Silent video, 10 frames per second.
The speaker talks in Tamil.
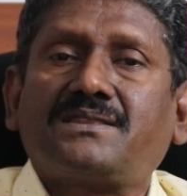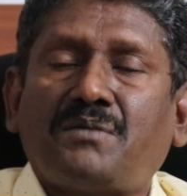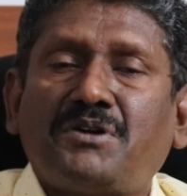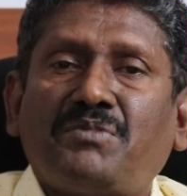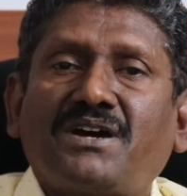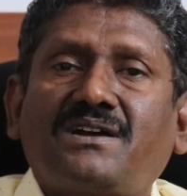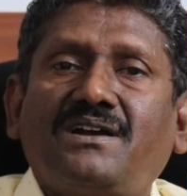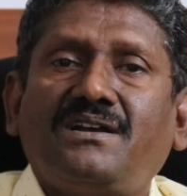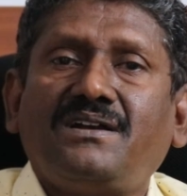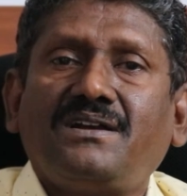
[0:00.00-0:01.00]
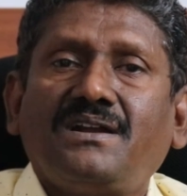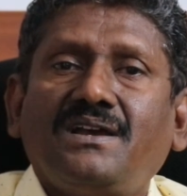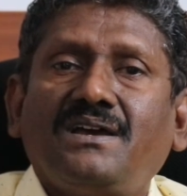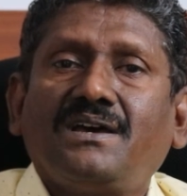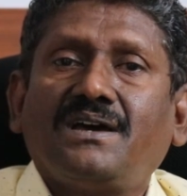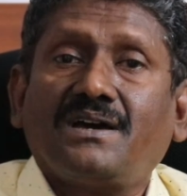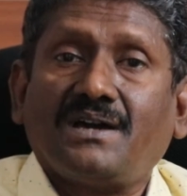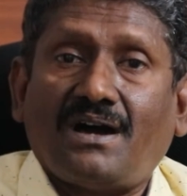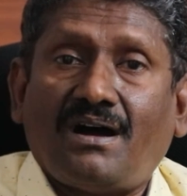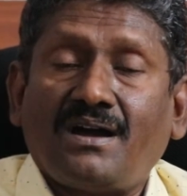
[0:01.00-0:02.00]
தமிழ் மக்கள்
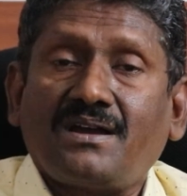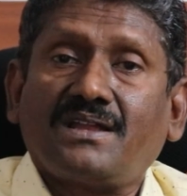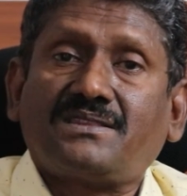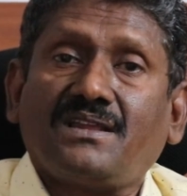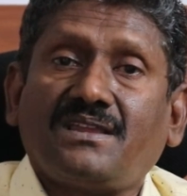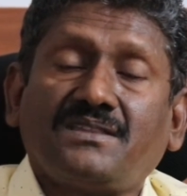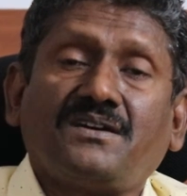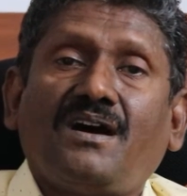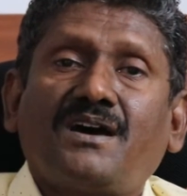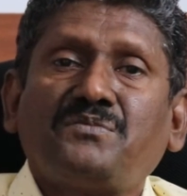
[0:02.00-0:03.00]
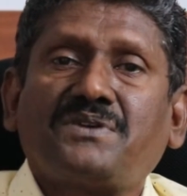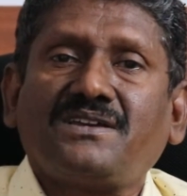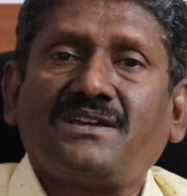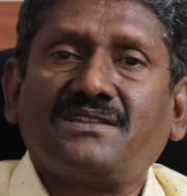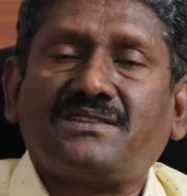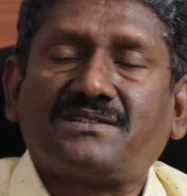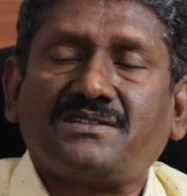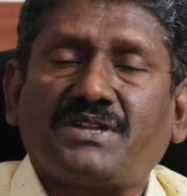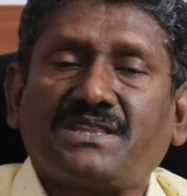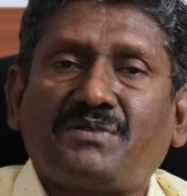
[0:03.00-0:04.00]
ஆங்கிலத்தில் இதுகாரம்
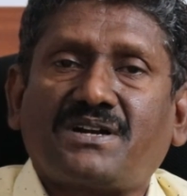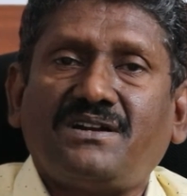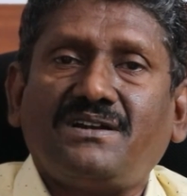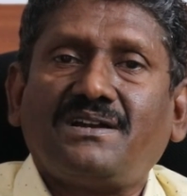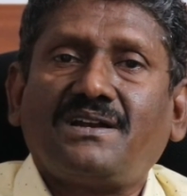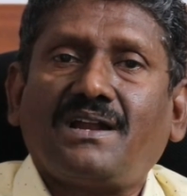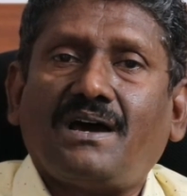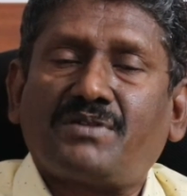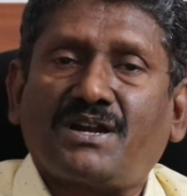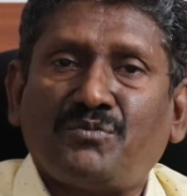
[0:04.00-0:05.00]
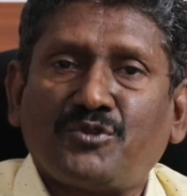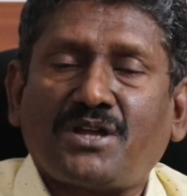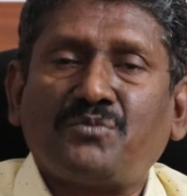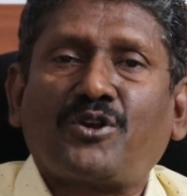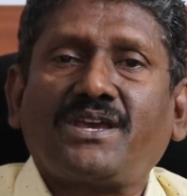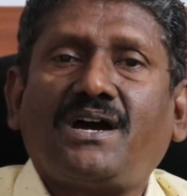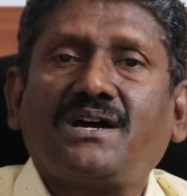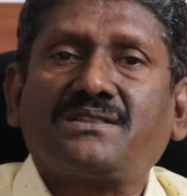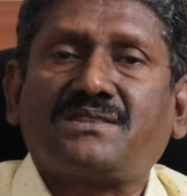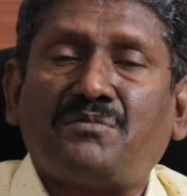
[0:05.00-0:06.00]
கையெழுத்திட்டு வந்தவர்கள் அவர்கள்
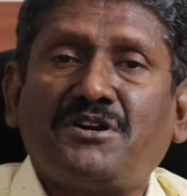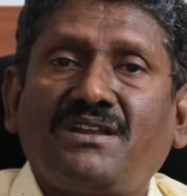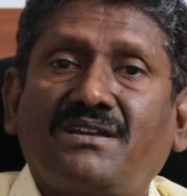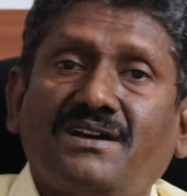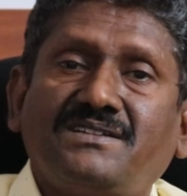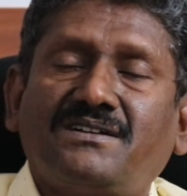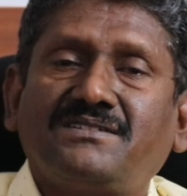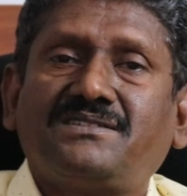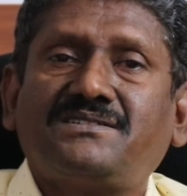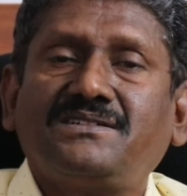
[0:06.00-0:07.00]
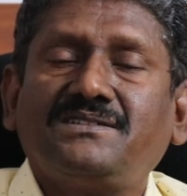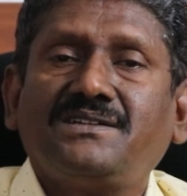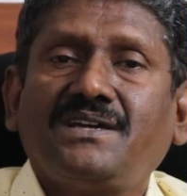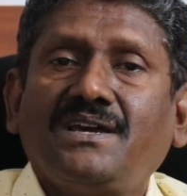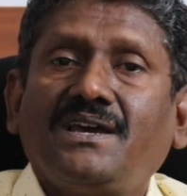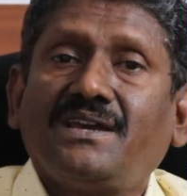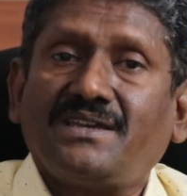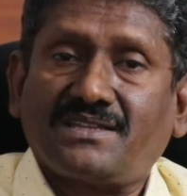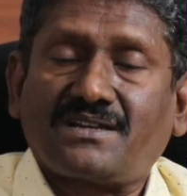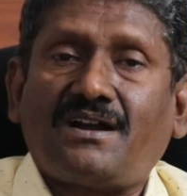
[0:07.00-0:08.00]
முதன்முறையாக தமிழில் கையெழுத்திட்டு
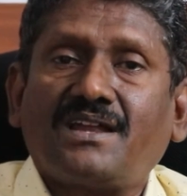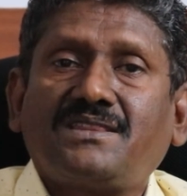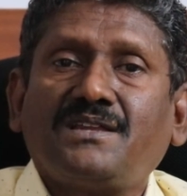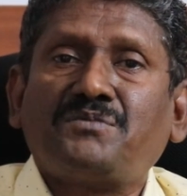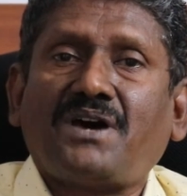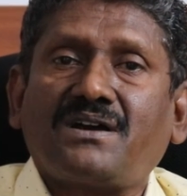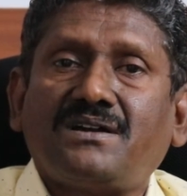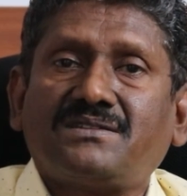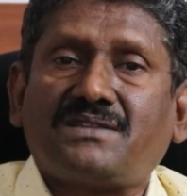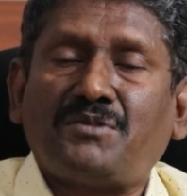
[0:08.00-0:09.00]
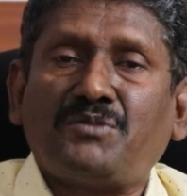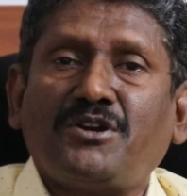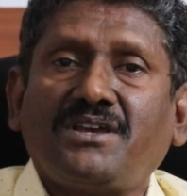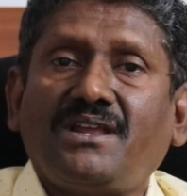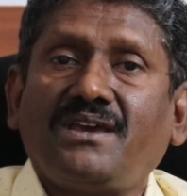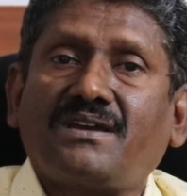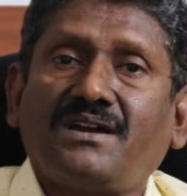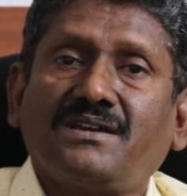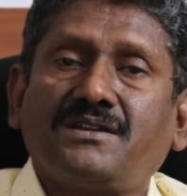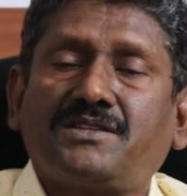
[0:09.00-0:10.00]
எதிர்காலத்திலும் நாங்கள் தமிழ் மொழியிலே
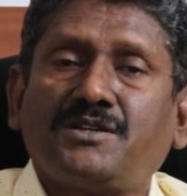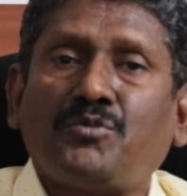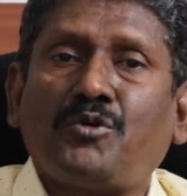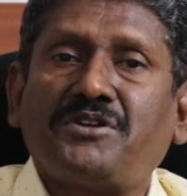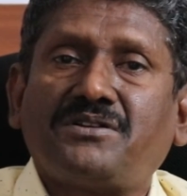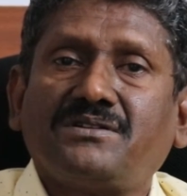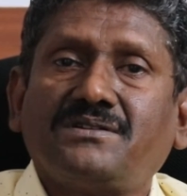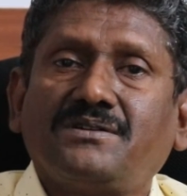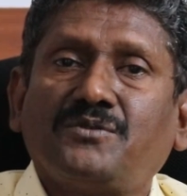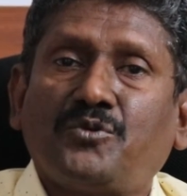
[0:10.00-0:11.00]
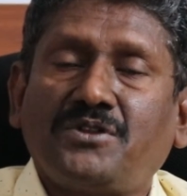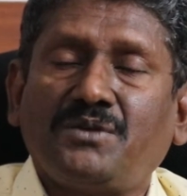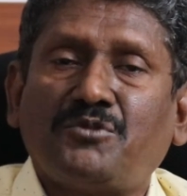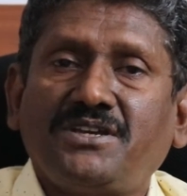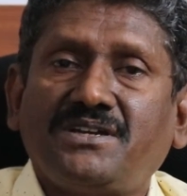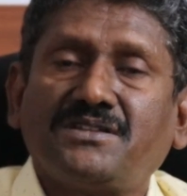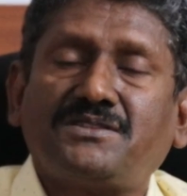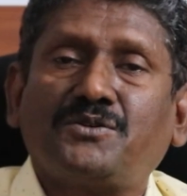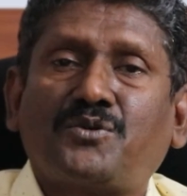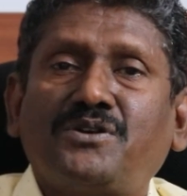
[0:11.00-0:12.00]
கையெழுத்திடுவோம் என்று உறுதிமொழி
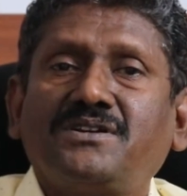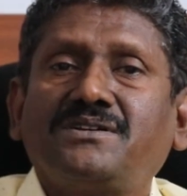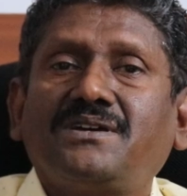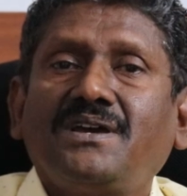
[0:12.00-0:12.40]
எடுத்துக்கொண்டு